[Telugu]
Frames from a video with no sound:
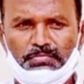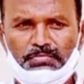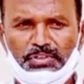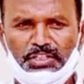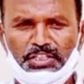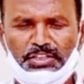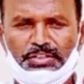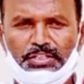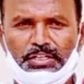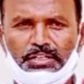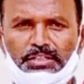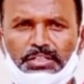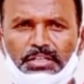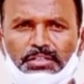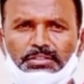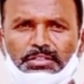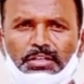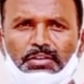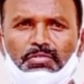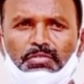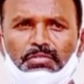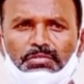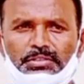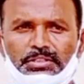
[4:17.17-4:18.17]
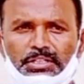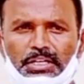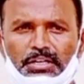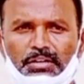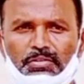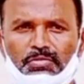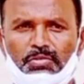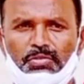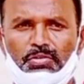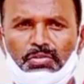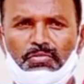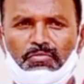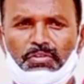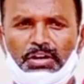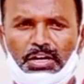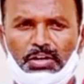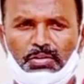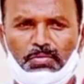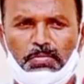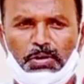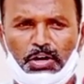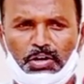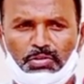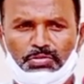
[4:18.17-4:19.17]
నిత్యత్ర సరుకులు
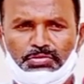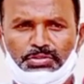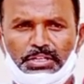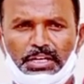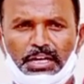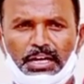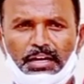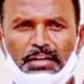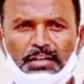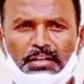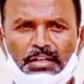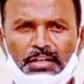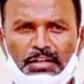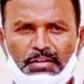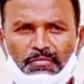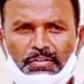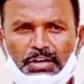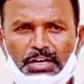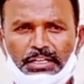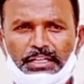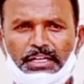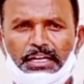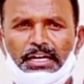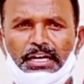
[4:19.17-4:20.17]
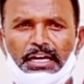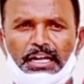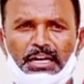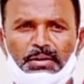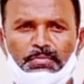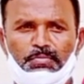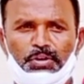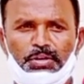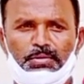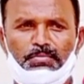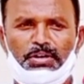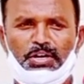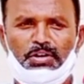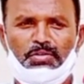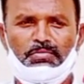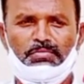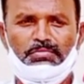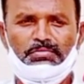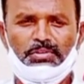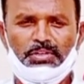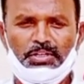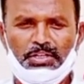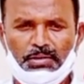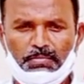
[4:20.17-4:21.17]
వాళ్ళకు భరోసా వాళ్ళ దగ్గరనే పోయి మనం
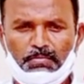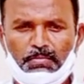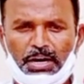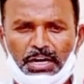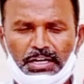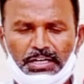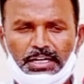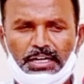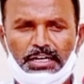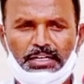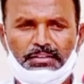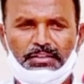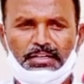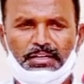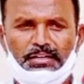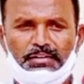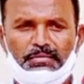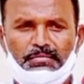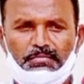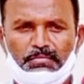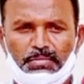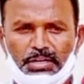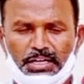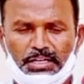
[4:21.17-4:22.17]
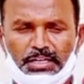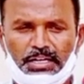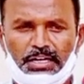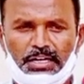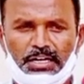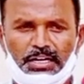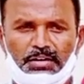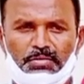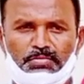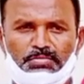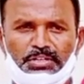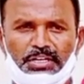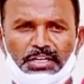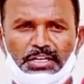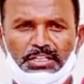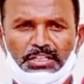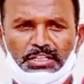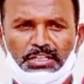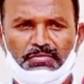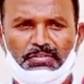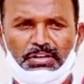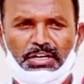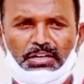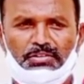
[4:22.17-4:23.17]
మాట్లాడత మాట్లాడడం
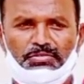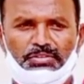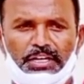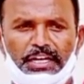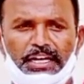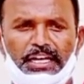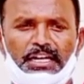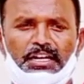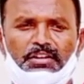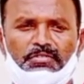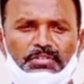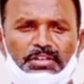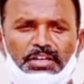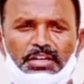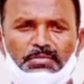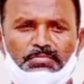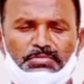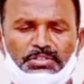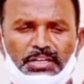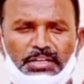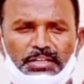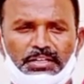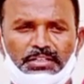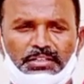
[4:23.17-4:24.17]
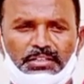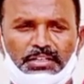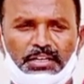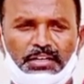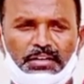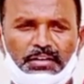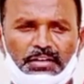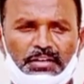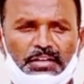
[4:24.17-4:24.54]
జరిగింది వాళ్ళకు ధైర్యం ఇవ్వడం జరిగింది